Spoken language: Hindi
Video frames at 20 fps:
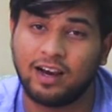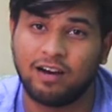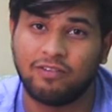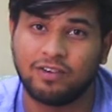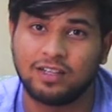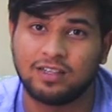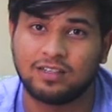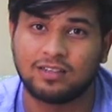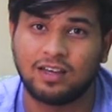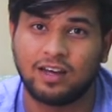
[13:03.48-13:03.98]

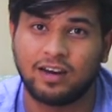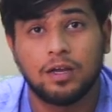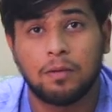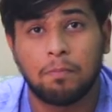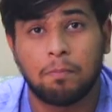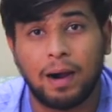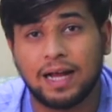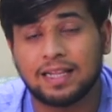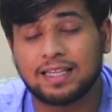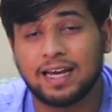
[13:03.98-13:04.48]
काफ़ी इंतजार है
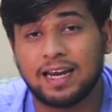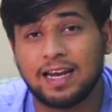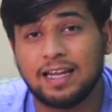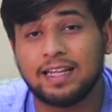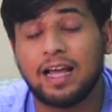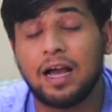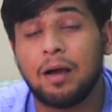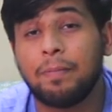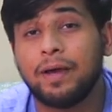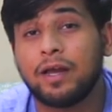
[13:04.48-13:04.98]
बात कर लेते
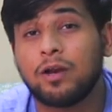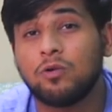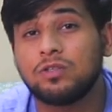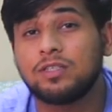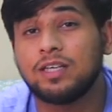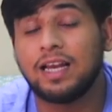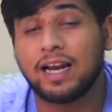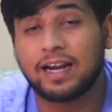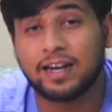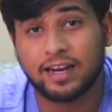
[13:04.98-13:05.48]
हैं यहाँ पे
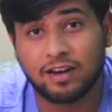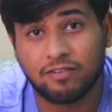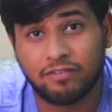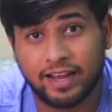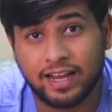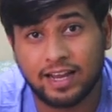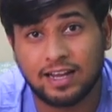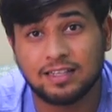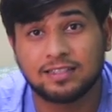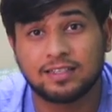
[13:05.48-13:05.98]
कुछ इलेक्ट्रिक
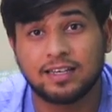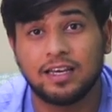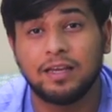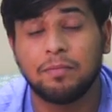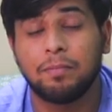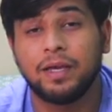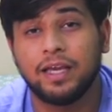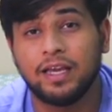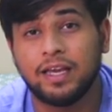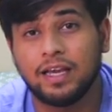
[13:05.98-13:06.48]
व्हीकल्स की
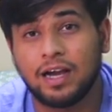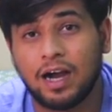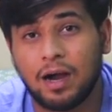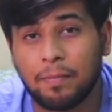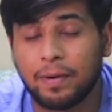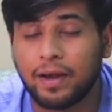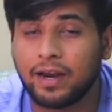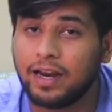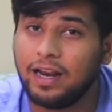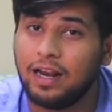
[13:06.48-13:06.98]
भी यहाँ
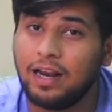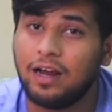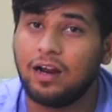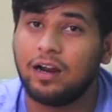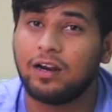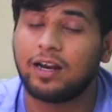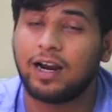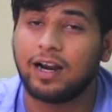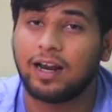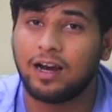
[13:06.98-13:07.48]
पर
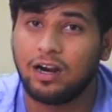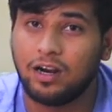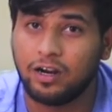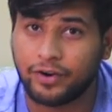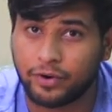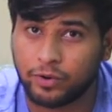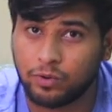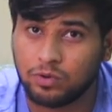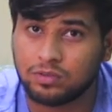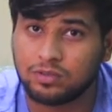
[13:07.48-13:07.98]
टाटा
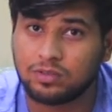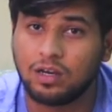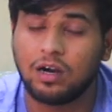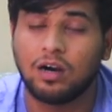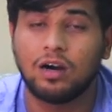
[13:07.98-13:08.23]
अल्ट्रोज